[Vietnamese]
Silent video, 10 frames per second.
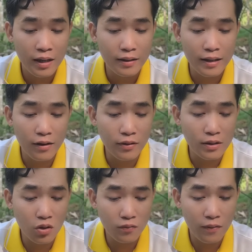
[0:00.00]
điều gì
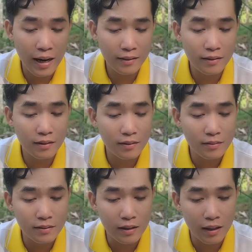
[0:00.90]
xuất phát
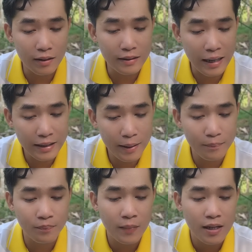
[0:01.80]
từ trái
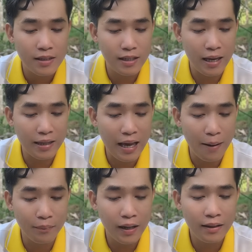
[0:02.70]
tim sẽ
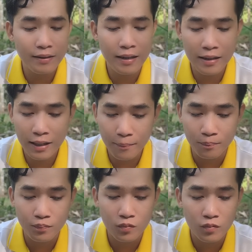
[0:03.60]
chạm đến trái tim
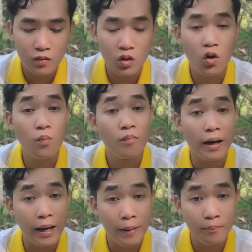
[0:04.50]
chúc
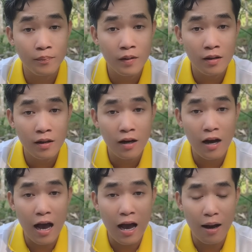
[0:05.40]
mừng em
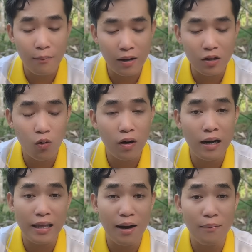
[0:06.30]
à, mặc dù
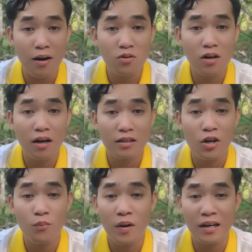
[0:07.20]
là nhà báo à,
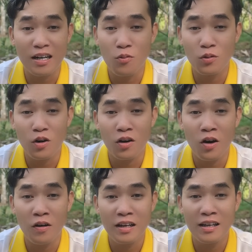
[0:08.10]
sông Minh không có
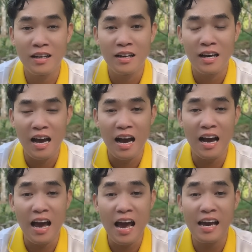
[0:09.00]
nói
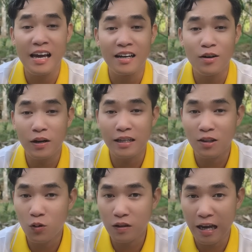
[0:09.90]
à, ai ở trong cái
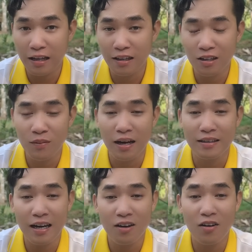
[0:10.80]
status này nhưng mà
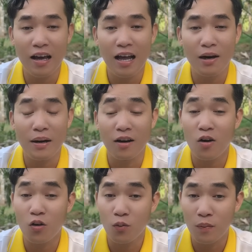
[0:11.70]
chắc có lẽ là bà
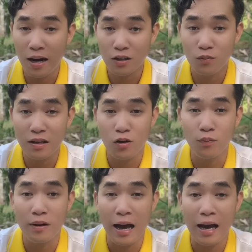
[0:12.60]
con cô bác chúng ta
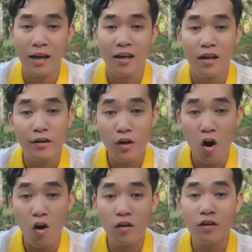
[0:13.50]
cũng đã
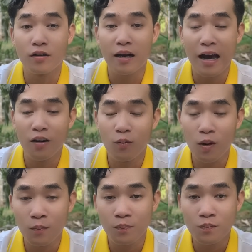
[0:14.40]
đón được lại đúng không